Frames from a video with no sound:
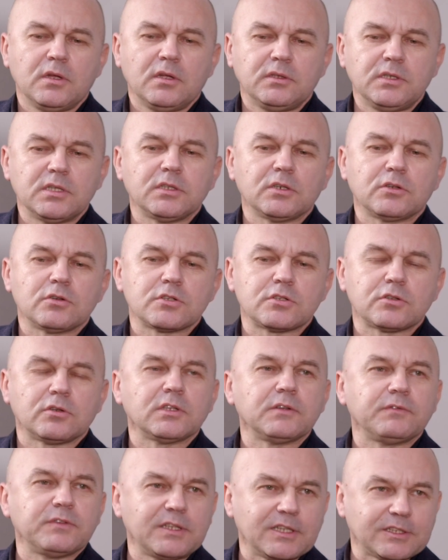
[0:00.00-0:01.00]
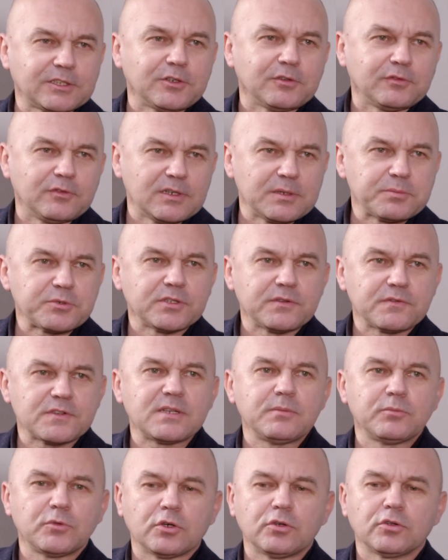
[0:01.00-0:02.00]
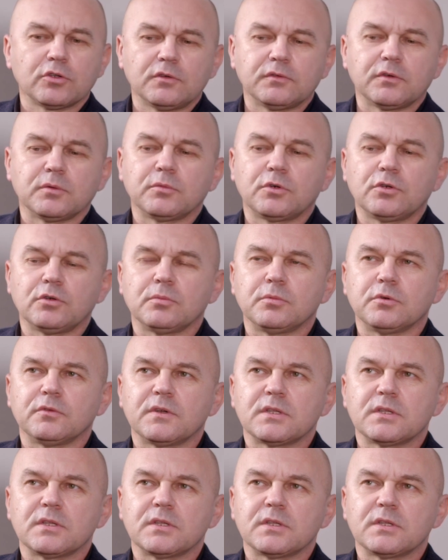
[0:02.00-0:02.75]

nie tylko stronę wydatkową, ale przede wszystkim dochodową klubu,